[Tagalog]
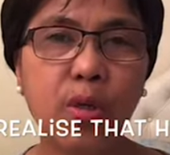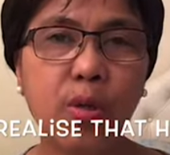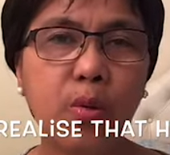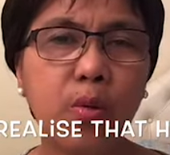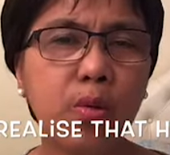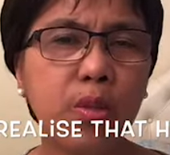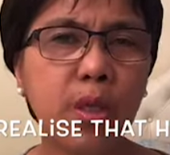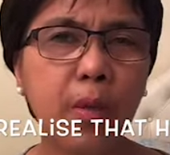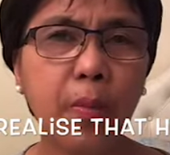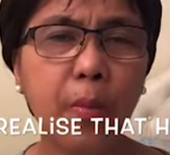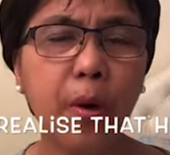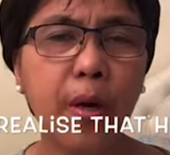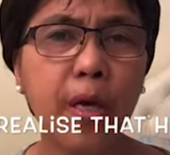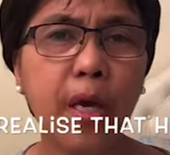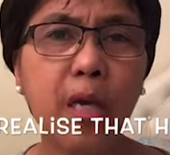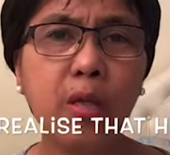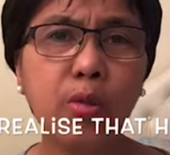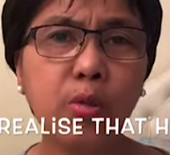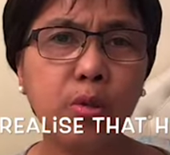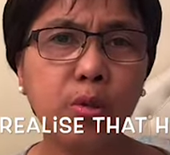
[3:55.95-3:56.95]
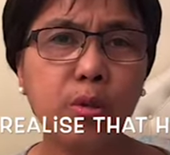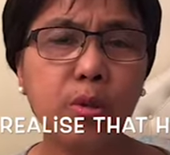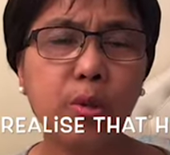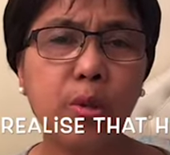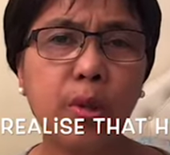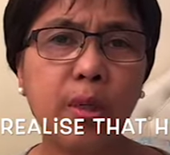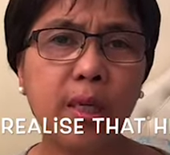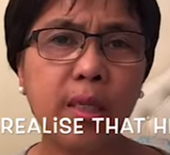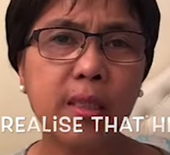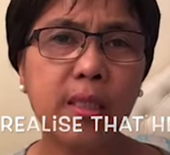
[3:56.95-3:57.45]
Kung siya po ay in
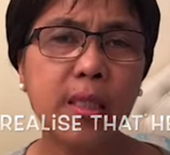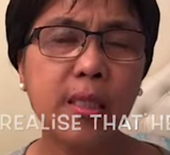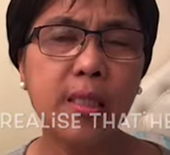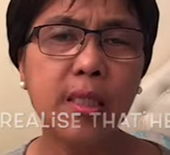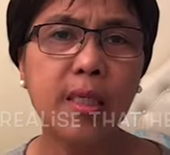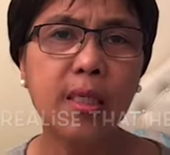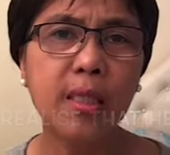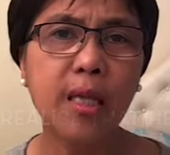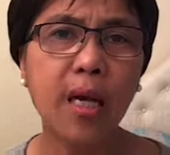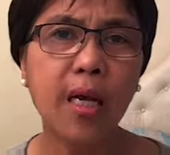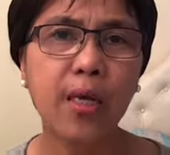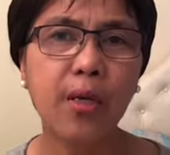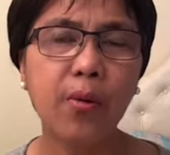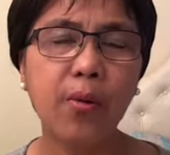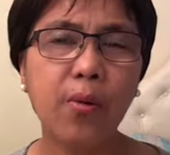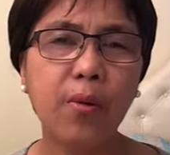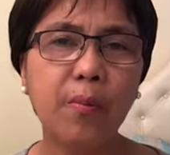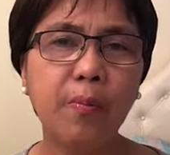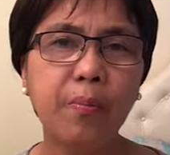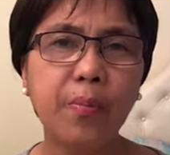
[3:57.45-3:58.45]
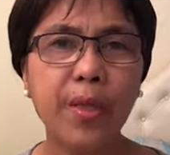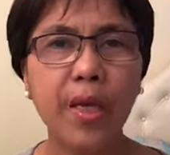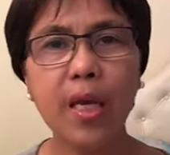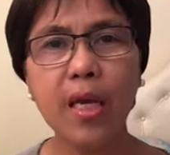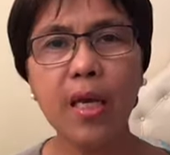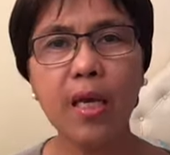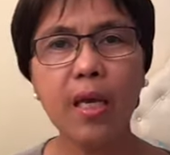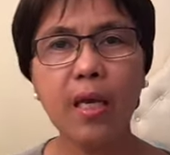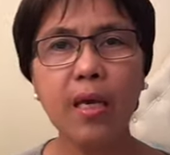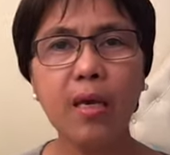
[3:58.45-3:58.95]
control at hindi tayo,
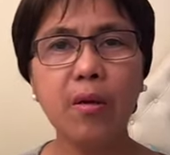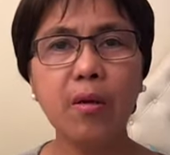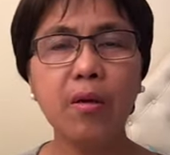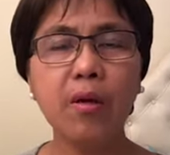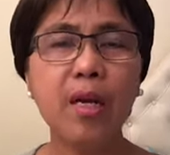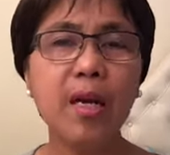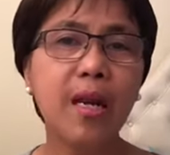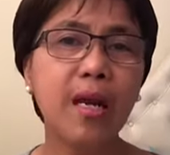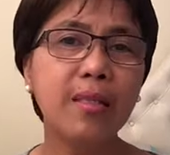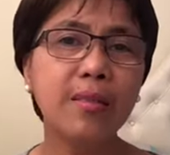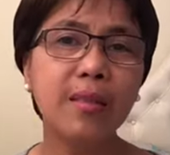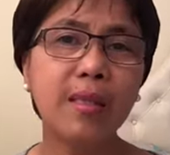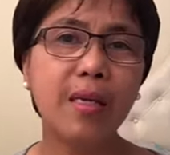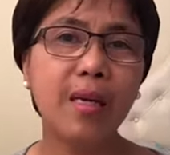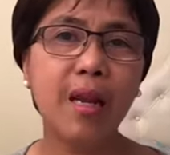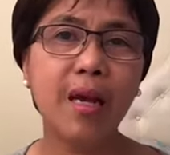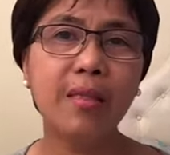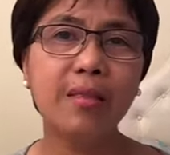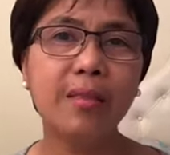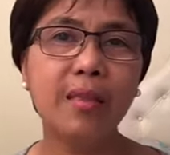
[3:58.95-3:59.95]
eh, relax-relax